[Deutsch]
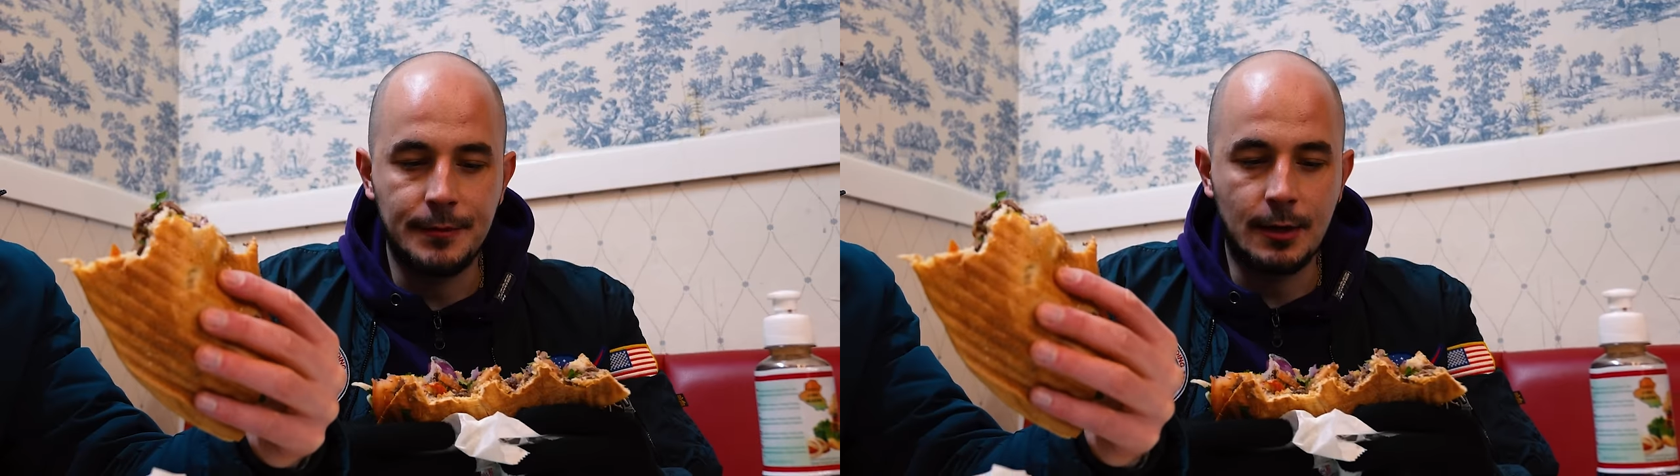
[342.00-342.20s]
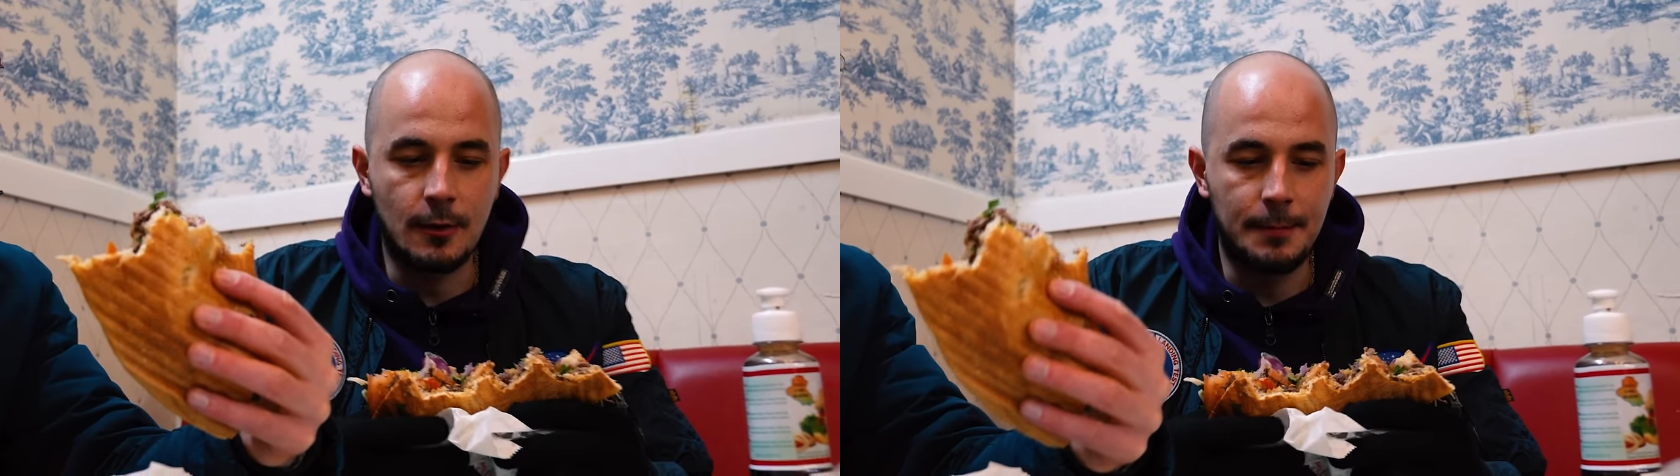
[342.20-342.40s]

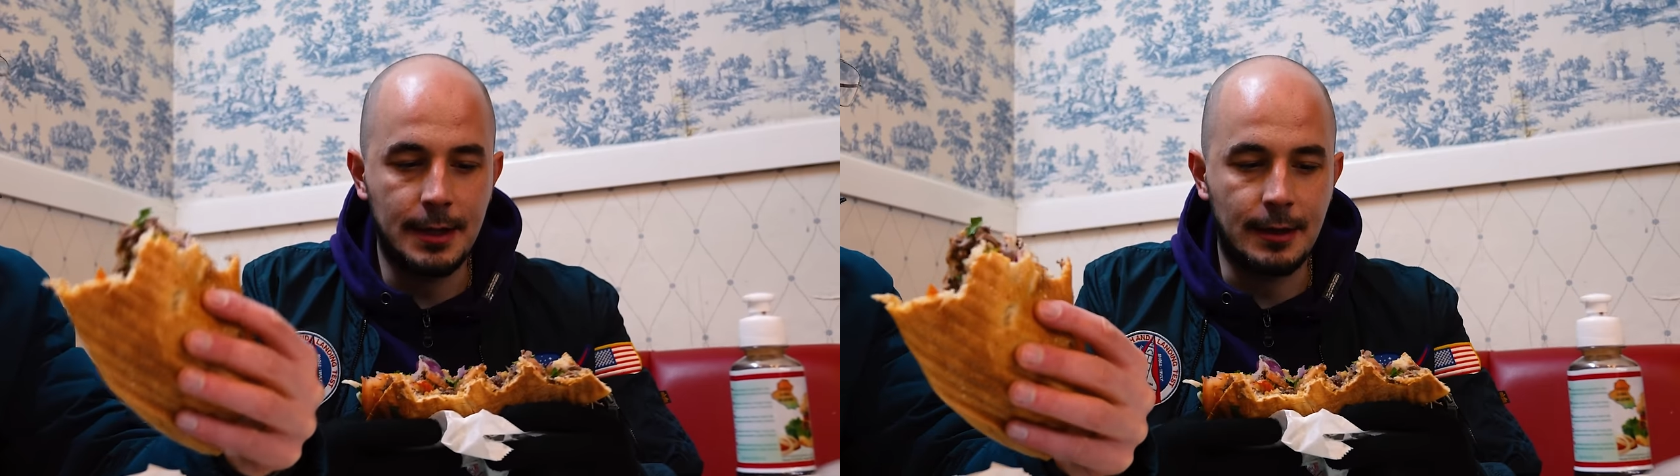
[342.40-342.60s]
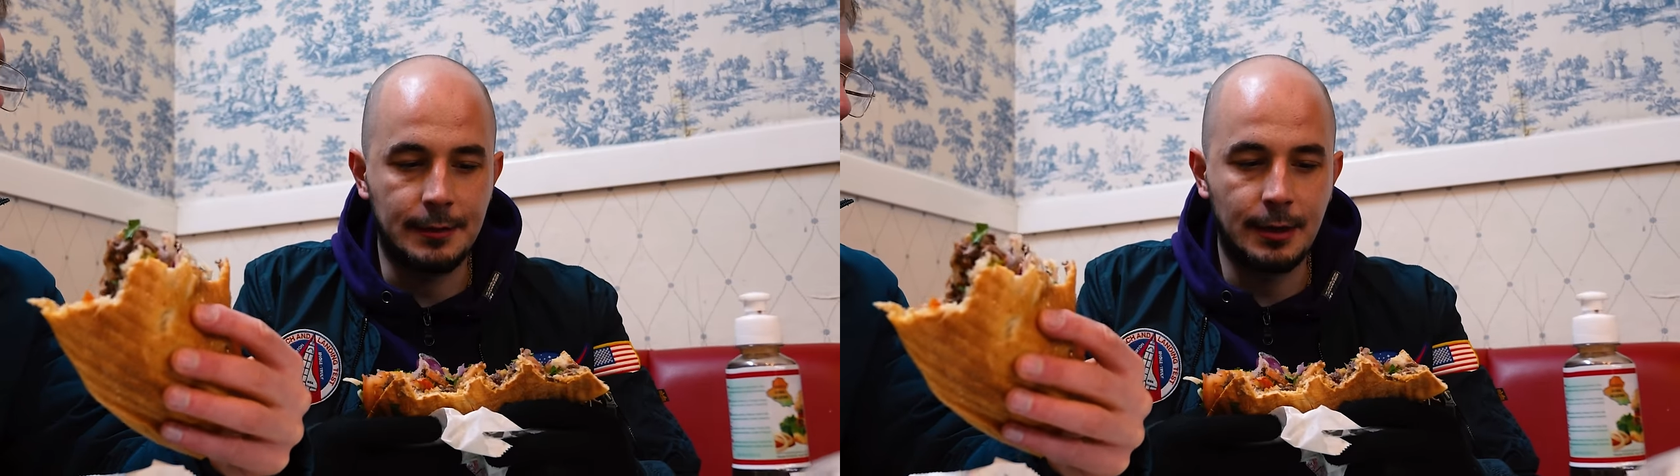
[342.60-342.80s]
eine
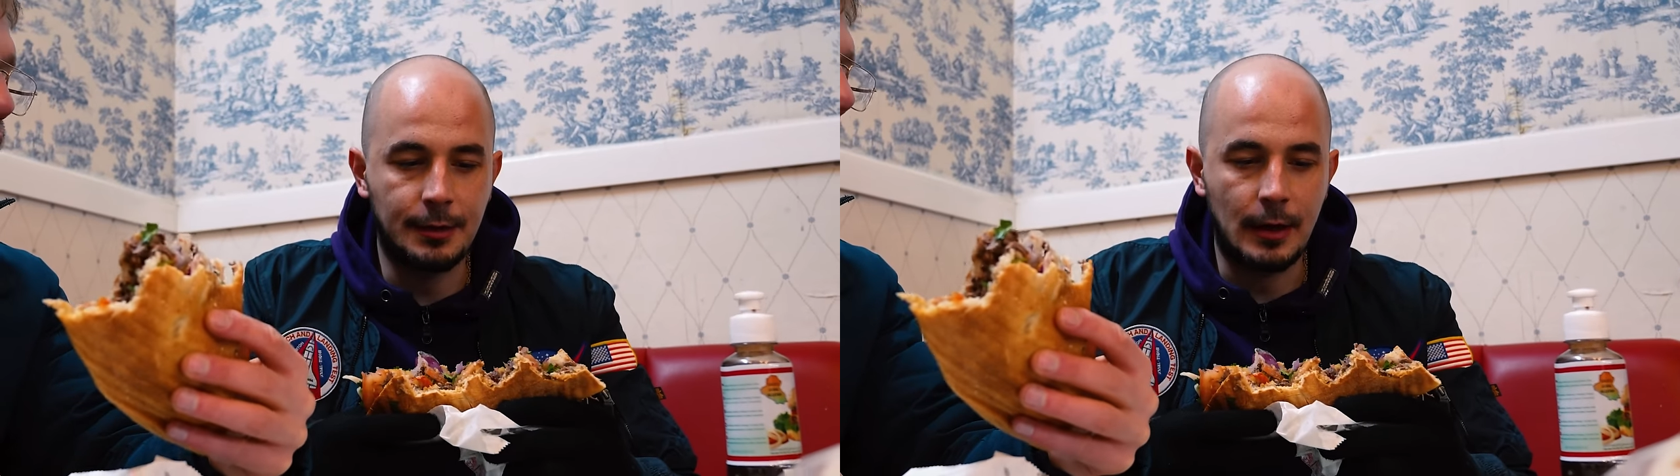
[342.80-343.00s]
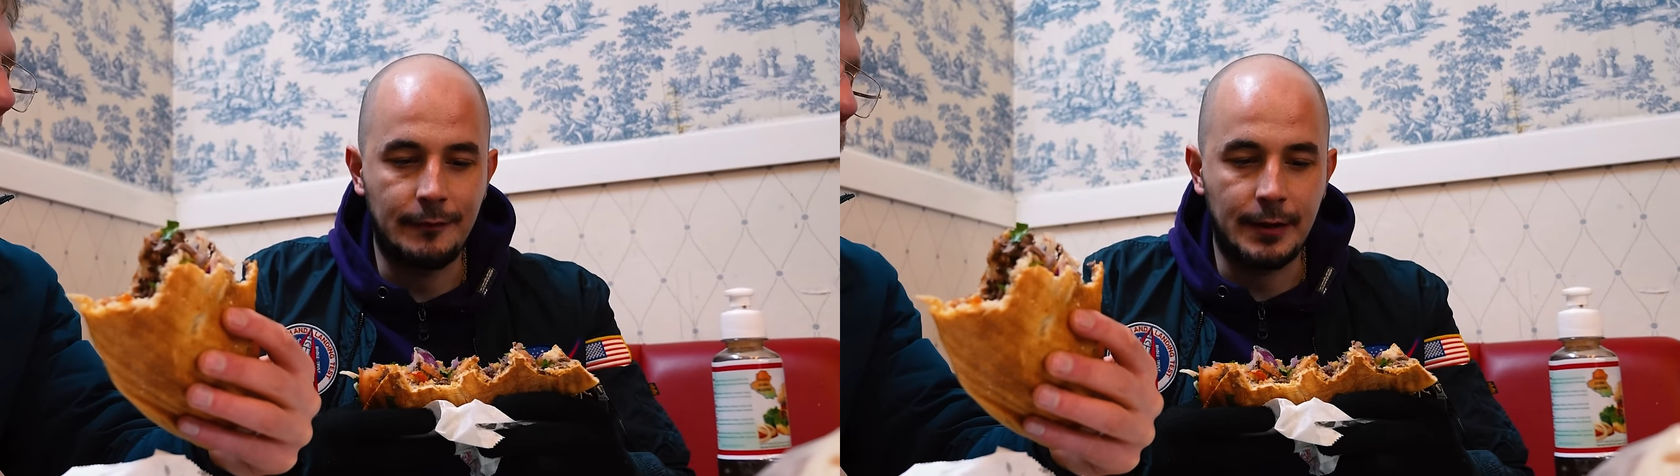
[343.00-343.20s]
komplett
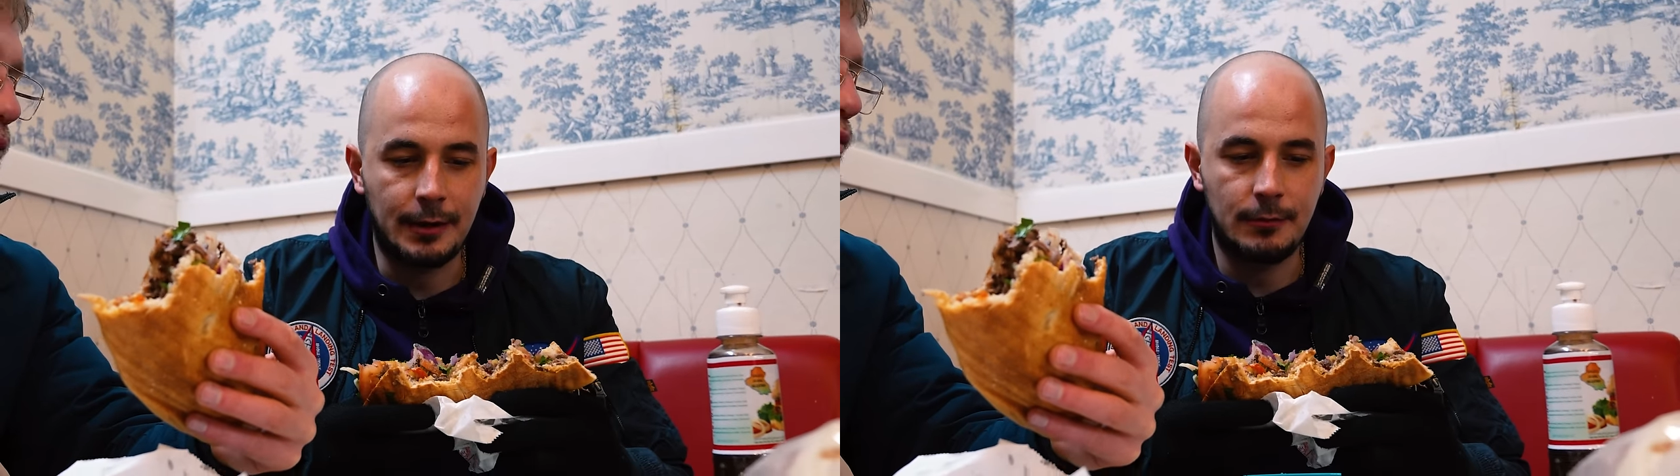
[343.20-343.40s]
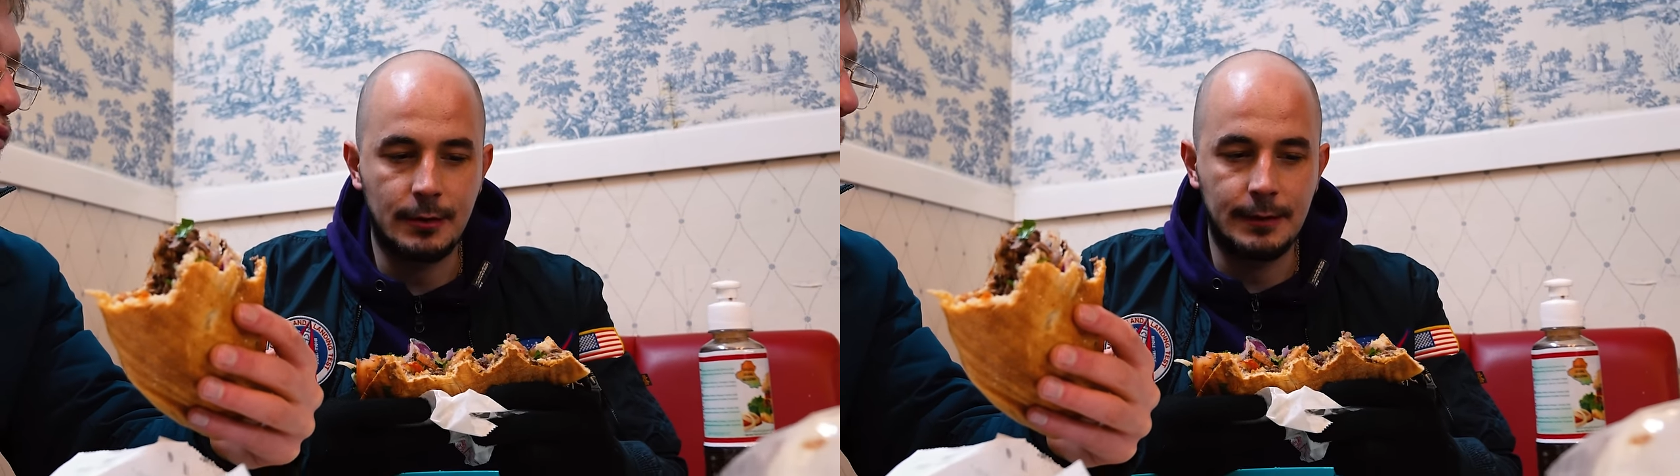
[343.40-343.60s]
andere
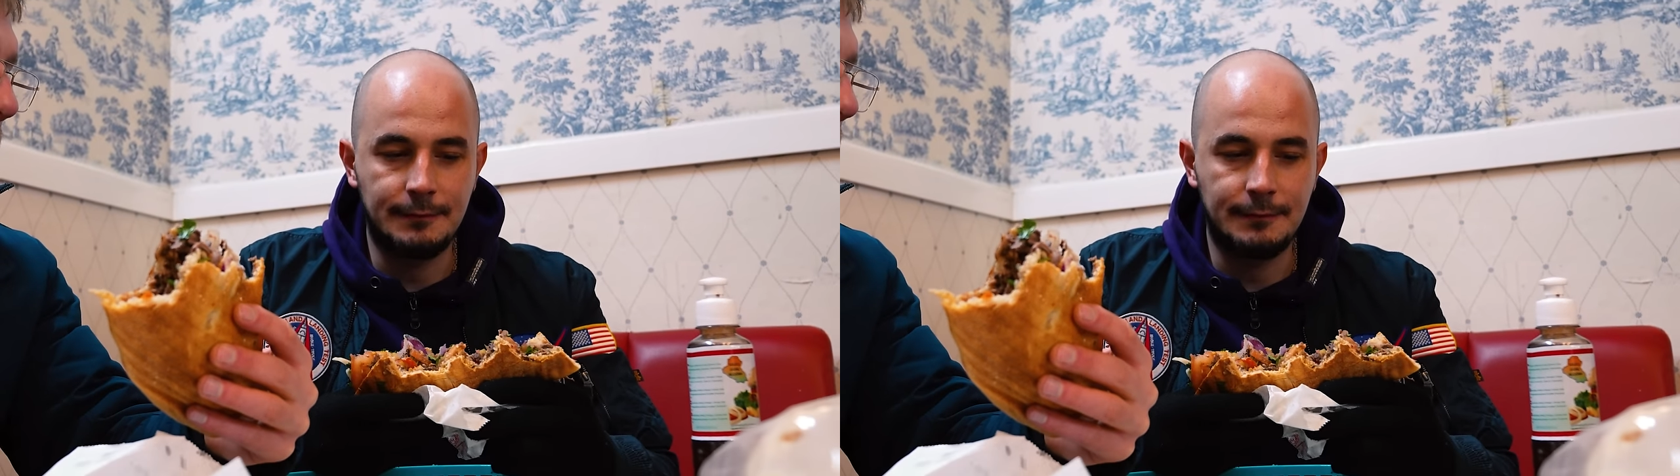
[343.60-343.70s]
Erfahrung,